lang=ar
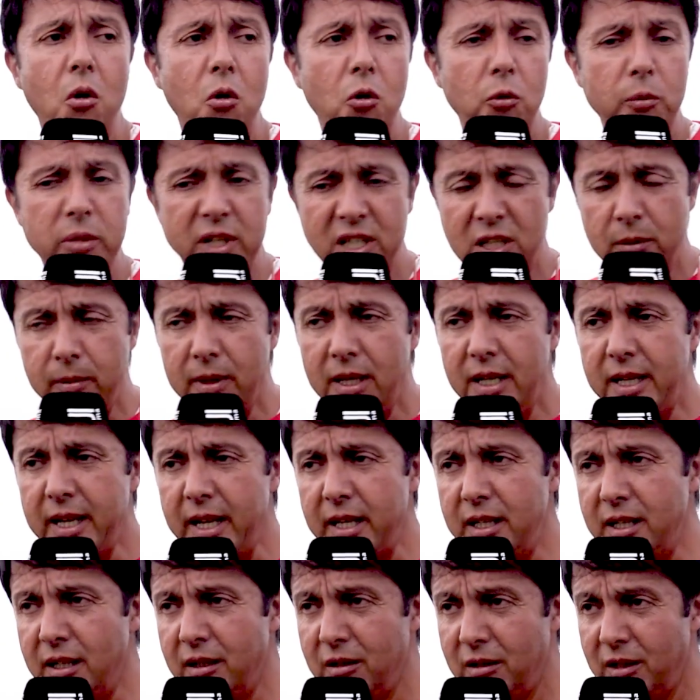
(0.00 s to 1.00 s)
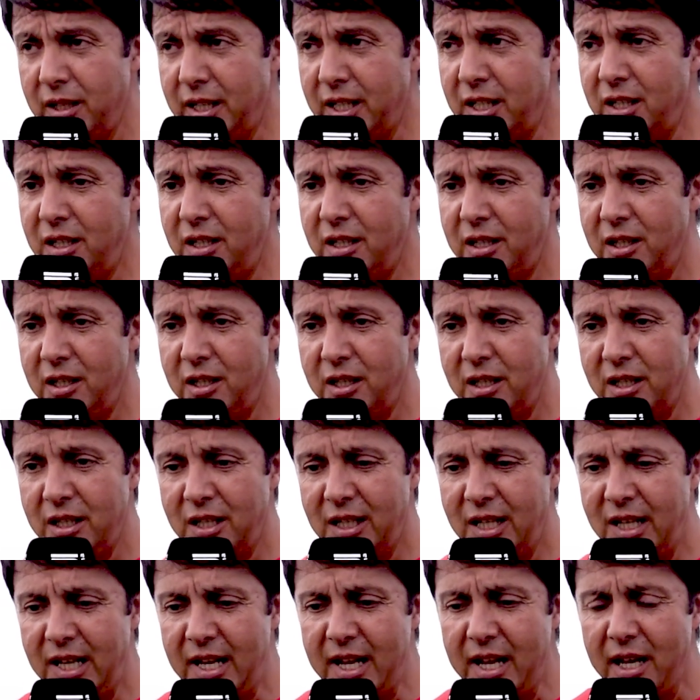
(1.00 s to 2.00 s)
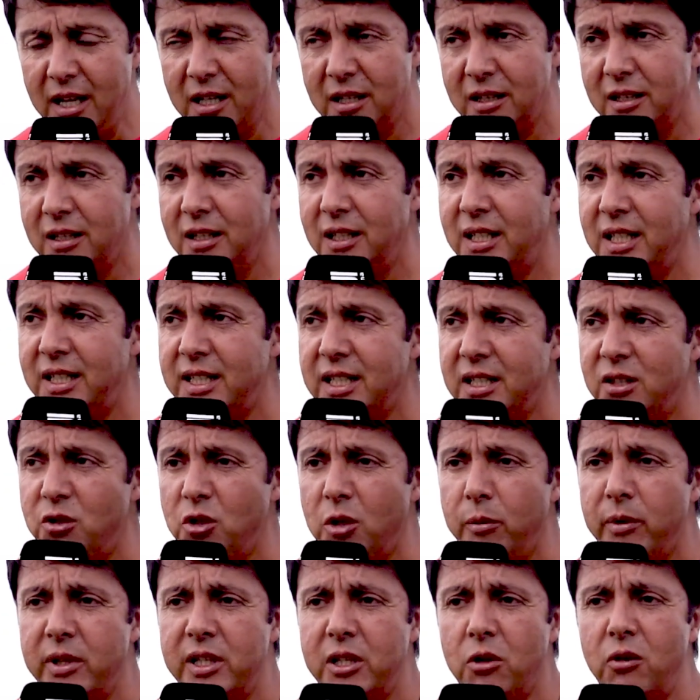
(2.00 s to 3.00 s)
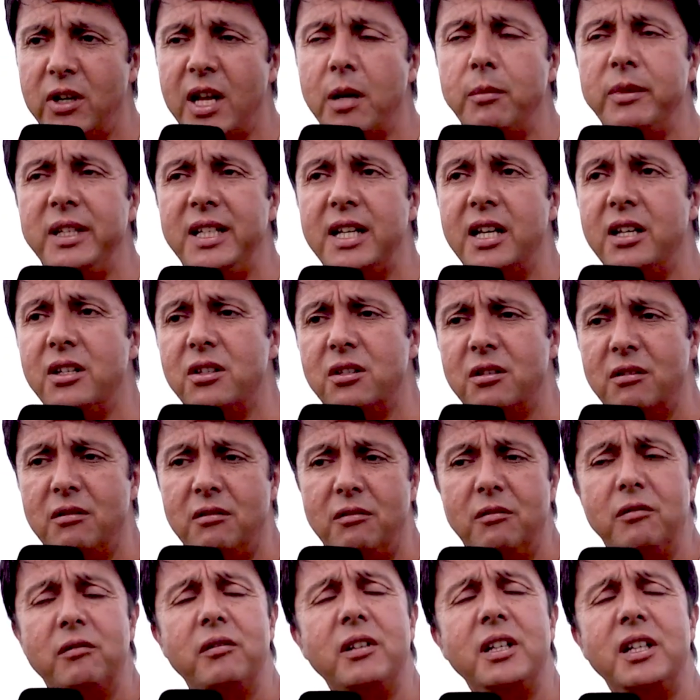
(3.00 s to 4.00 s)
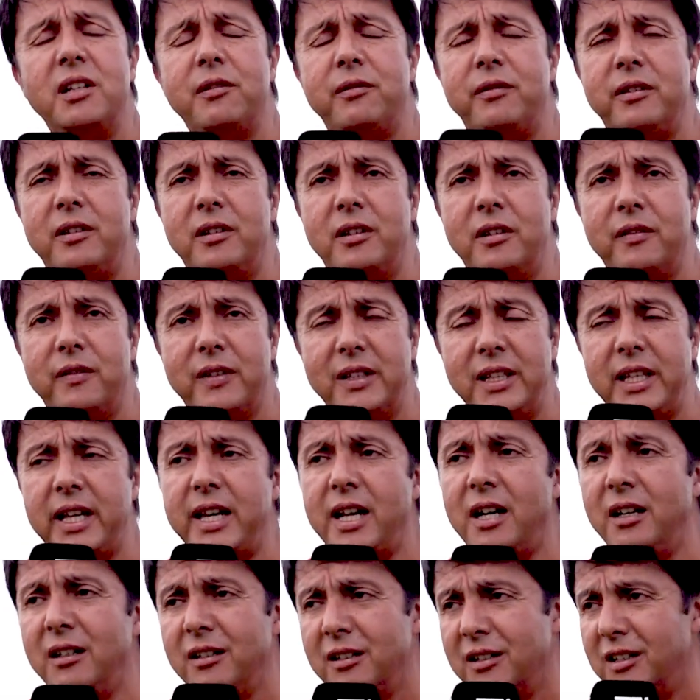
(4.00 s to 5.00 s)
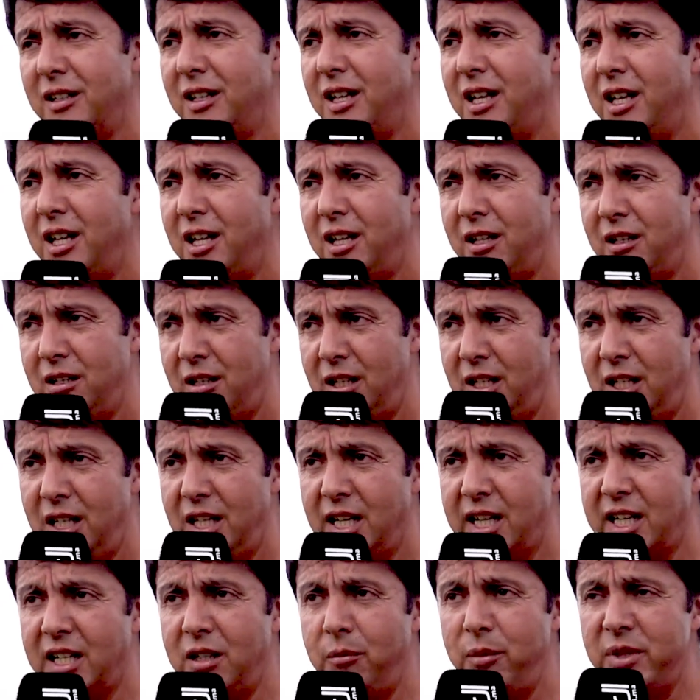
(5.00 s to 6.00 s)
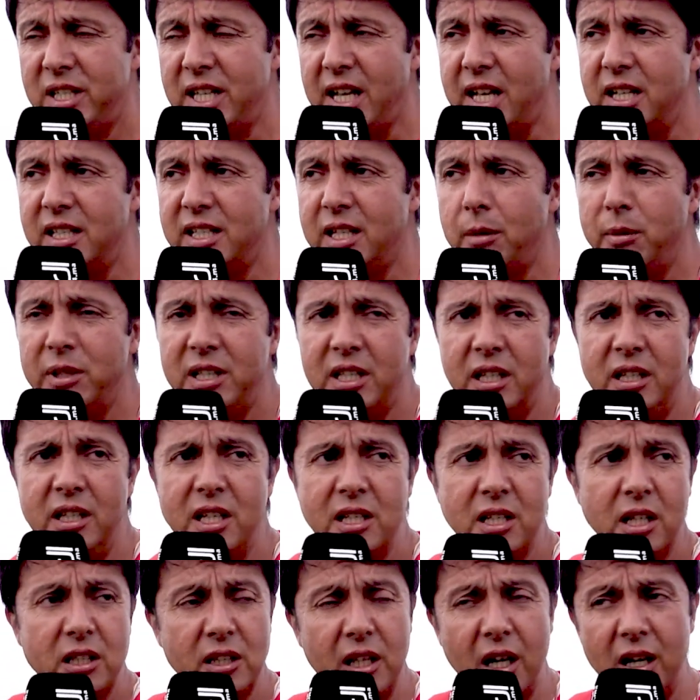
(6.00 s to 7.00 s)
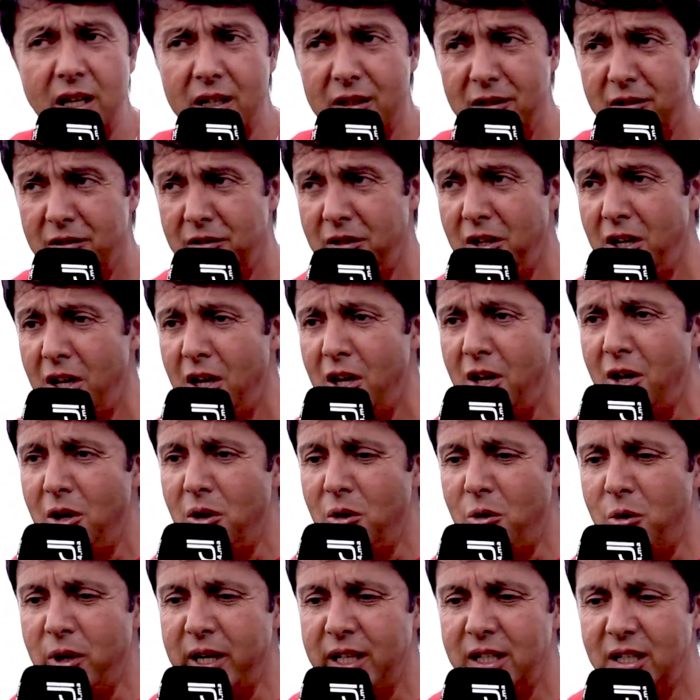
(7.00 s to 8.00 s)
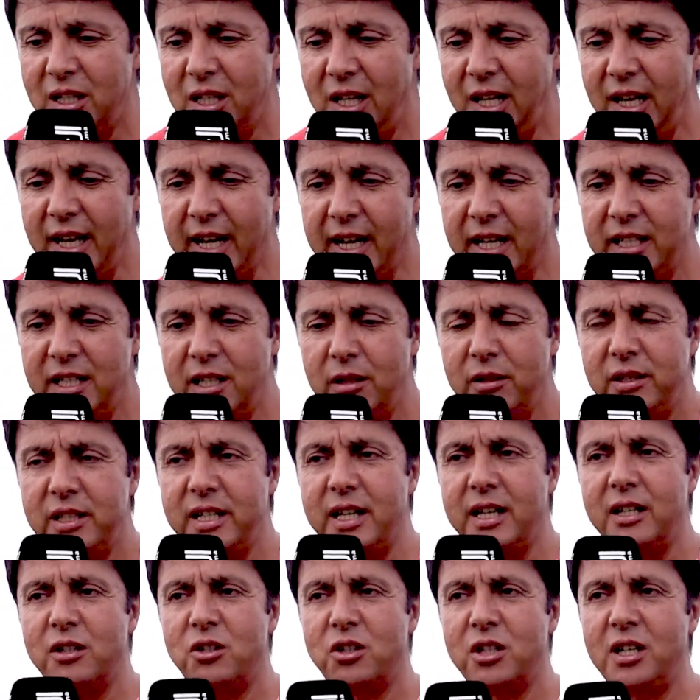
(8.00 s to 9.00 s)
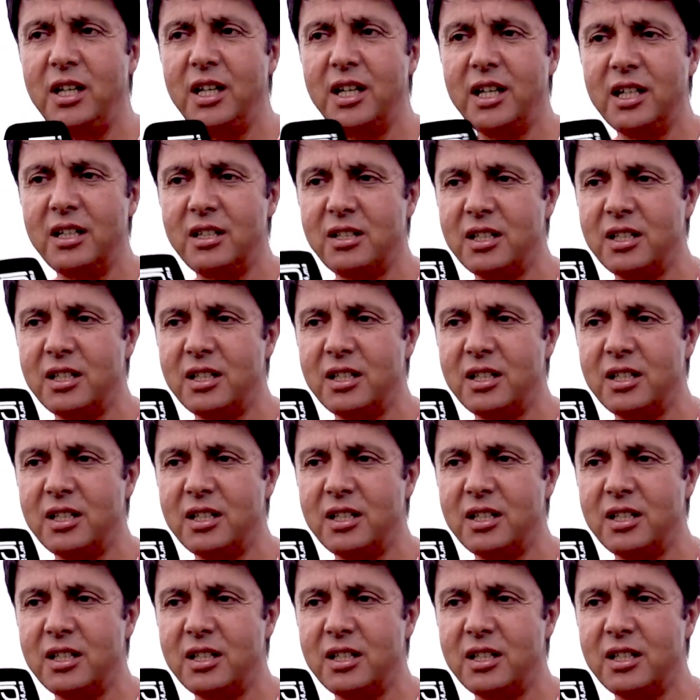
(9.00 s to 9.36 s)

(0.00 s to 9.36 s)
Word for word: وبالنسبه لنا حنا هاد الدلاح درنا التجربه نتاعو العام اللي داز هنا في, في الضيعه اللي هي كانت المساحه نتاعها ما تعداش قطار وهاد اللحدة نتاع الشركه